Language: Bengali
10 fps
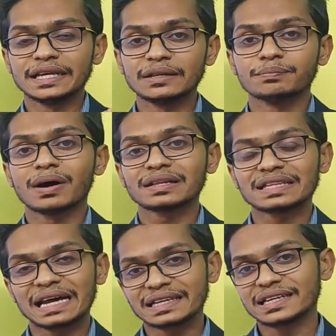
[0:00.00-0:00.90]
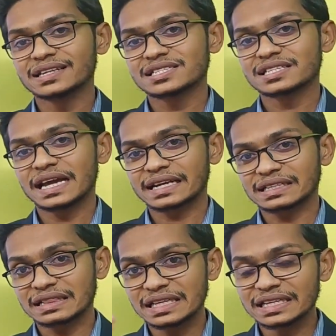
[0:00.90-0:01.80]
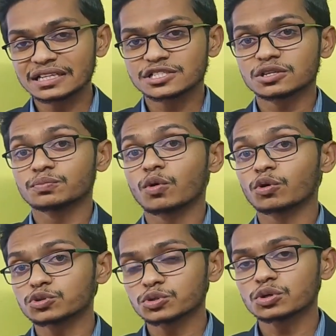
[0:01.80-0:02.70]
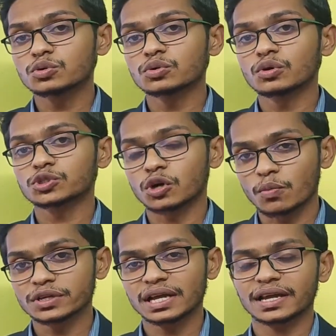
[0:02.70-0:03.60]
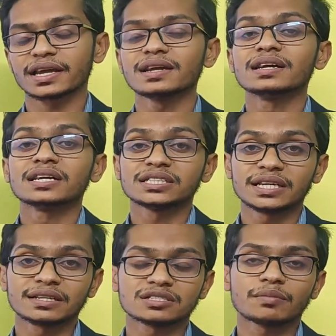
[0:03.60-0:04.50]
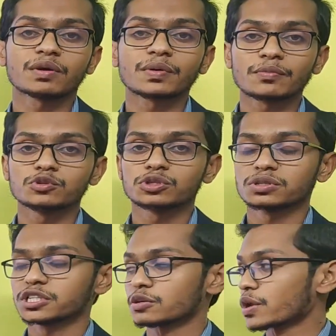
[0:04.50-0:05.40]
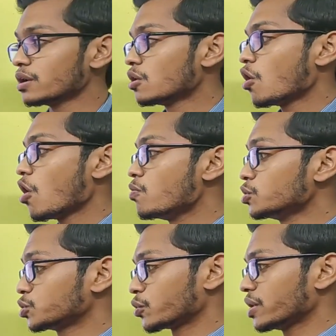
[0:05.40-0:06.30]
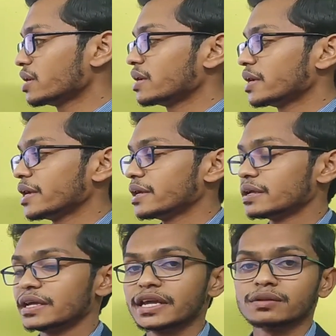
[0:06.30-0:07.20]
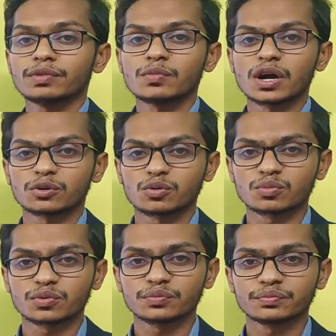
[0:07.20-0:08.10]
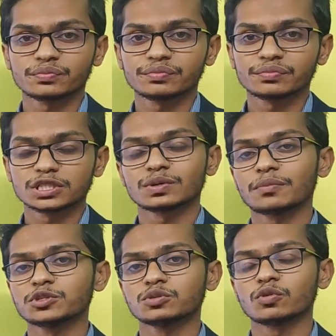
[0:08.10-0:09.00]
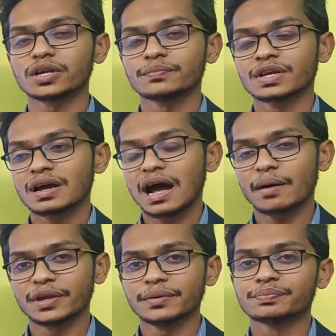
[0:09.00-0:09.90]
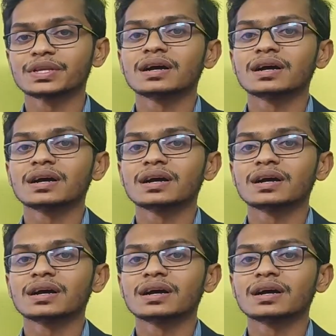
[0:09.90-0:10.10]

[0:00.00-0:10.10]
দিন বা তারিখের চেয়ে একটা দিনের চেয়ে বড় যদি কোনো সময় থাকে সেক্ষেত্রে আমরা প্রাইপোজিশন হিসেবে অবশ্যই ইন ব্যবহার করব যেমন আমি যদি বলি আমি